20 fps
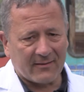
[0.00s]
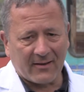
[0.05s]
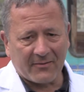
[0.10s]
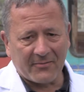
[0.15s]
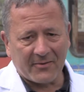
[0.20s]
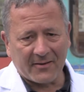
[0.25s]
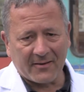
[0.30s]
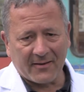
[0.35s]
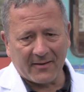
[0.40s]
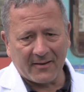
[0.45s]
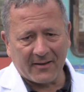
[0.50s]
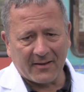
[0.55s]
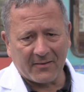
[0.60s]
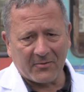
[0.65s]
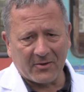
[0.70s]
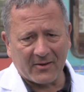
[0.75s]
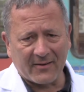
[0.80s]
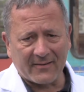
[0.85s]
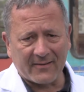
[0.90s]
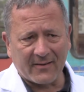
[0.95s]
darf ich
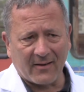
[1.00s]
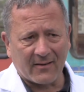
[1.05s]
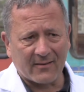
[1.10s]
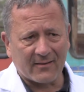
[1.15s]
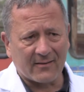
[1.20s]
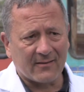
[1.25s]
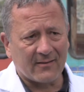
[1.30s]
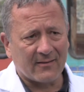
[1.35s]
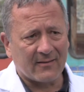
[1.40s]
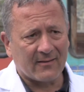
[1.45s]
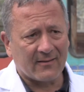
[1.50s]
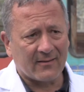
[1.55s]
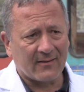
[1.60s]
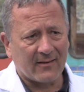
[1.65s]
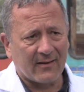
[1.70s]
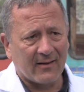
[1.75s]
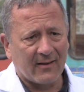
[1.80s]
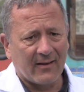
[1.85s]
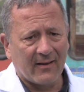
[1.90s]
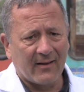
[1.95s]
einige Worte sagen.
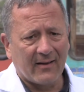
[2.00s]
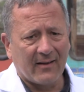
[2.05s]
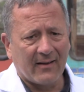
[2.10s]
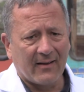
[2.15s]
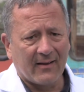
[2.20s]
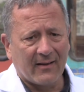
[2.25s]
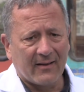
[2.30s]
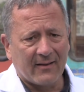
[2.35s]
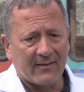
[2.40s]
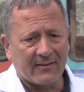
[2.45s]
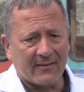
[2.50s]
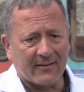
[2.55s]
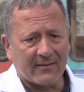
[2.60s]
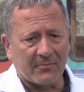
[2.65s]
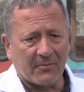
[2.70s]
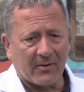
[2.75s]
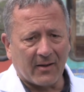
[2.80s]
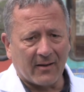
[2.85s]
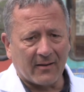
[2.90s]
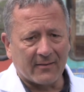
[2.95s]

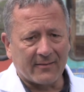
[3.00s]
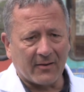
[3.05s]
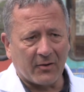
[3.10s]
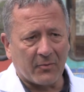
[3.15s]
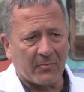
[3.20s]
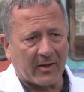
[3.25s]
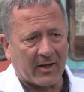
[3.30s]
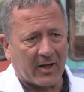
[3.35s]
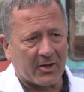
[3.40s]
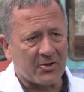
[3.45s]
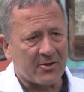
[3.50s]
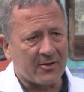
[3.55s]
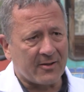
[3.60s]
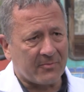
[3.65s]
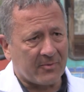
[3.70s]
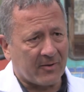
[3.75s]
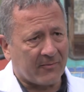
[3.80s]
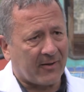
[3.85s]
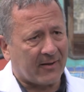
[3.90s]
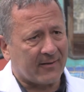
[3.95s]
Das war sehr überraschend.
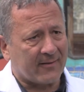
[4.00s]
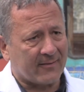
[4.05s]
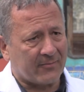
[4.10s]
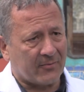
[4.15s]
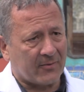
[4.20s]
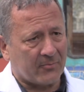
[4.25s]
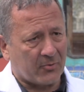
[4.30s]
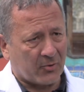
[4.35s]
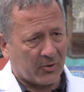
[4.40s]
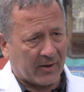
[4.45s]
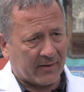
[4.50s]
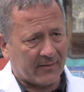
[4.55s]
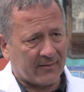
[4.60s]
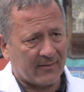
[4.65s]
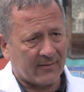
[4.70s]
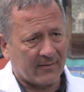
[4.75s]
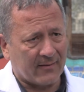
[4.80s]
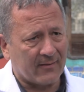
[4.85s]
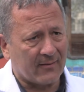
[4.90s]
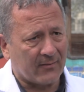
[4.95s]
Mir war das
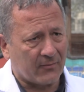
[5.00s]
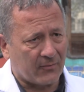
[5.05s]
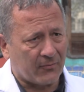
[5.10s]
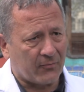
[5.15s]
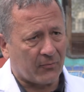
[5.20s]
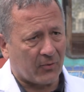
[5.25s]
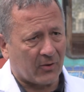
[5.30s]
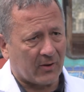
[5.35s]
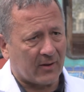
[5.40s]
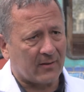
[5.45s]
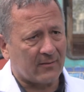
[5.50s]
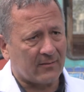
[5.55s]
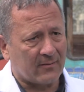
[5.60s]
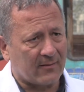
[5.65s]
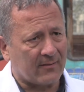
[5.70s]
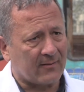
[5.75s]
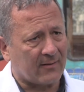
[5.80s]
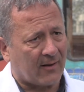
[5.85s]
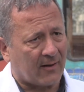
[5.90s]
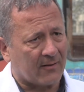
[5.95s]
Projekt vor
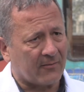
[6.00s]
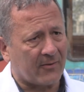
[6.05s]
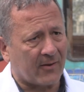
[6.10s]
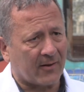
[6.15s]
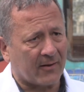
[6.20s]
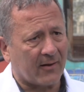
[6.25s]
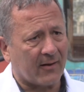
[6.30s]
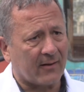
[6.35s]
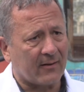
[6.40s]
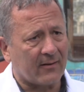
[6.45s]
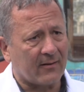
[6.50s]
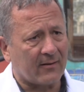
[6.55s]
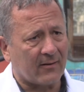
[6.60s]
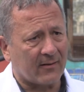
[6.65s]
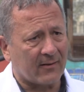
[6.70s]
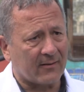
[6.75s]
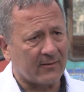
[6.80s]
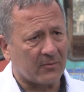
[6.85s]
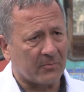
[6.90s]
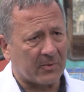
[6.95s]
dieser Anfrage eigentlich
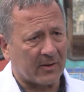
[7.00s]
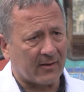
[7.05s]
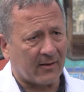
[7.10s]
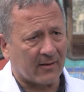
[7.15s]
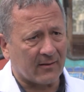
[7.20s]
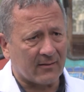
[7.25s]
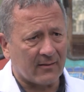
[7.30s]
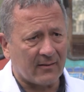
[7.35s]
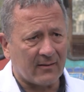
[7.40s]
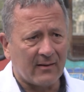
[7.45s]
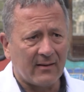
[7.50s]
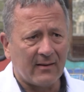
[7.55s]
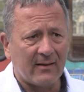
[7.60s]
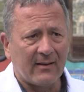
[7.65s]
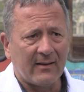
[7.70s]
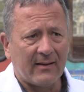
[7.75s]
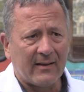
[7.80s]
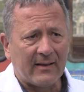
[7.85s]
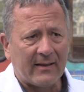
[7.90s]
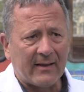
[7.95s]
gar nicht so bekannt.
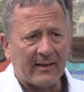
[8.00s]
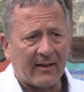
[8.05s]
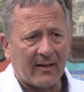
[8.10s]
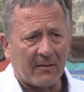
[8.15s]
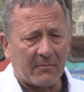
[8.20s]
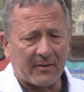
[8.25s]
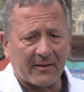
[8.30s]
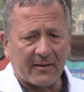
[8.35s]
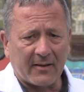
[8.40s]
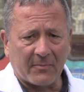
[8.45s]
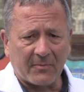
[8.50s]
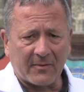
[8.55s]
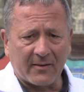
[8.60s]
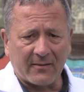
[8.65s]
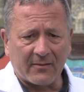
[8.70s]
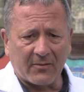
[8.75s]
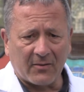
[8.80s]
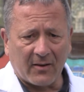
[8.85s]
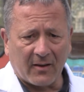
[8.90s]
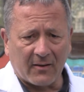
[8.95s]
Aber ich habe
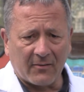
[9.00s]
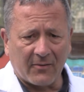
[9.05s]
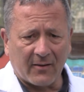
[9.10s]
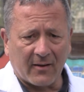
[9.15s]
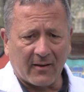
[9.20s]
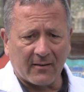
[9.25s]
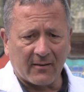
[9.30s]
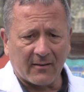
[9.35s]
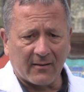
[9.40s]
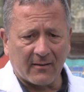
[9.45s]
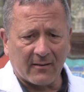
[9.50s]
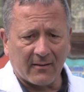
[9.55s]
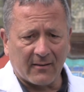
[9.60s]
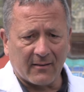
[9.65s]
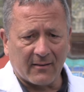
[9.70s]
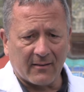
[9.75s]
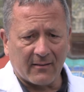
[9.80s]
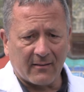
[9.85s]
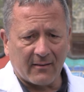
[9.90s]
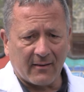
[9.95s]
das von Anfang
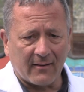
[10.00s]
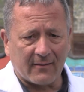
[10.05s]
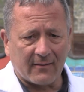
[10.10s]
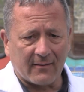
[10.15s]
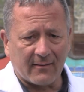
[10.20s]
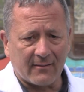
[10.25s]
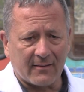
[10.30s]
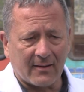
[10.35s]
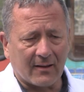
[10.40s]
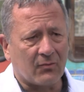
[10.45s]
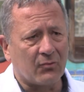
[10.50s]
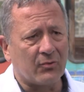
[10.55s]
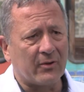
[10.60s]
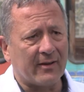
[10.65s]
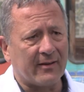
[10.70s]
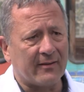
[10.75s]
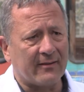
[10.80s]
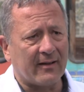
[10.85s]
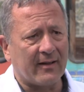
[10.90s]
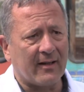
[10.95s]
an äh, als sehr gute
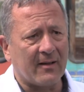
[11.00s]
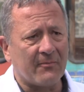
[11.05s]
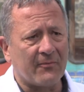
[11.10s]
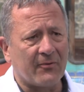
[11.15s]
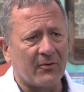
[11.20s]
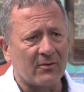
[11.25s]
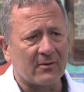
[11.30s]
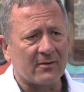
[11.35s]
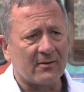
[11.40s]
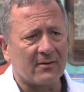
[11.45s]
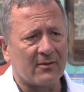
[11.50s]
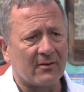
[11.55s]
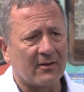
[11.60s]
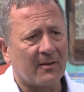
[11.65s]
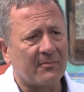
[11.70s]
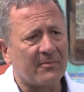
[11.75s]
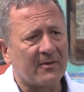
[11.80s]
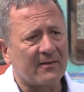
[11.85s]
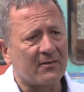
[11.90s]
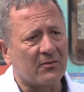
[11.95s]
Idee empfunden und
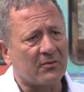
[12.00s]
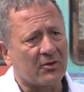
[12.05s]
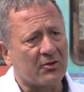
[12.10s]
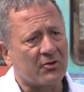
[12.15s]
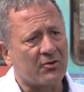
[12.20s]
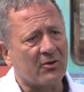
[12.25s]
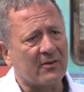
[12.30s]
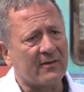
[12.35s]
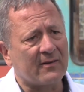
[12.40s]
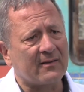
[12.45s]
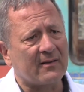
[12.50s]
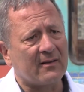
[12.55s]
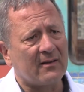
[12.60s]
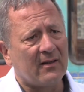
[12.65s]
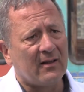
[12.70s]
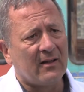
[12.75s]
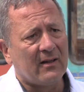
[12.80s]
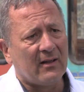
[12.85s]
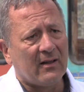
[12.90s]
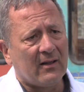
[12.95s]
habe das unterstützt
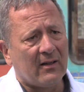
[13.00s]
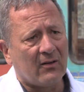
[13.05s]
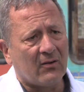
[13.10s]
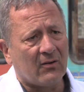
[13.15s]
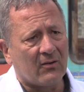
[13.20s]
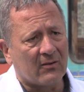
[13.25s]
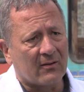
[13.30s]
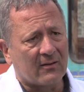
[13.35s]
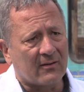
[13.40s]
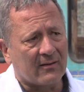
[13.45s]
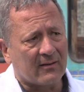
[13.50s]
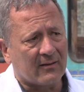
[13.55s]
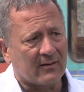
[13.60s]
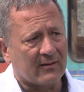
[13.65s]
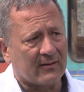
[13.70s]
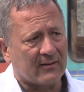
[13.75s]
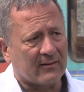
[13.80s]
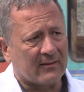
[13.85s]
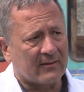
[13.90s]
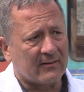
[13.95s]
und
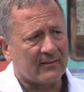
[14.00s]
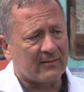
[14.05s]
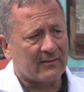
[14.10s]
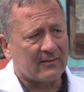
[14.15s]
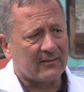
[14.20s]
äh,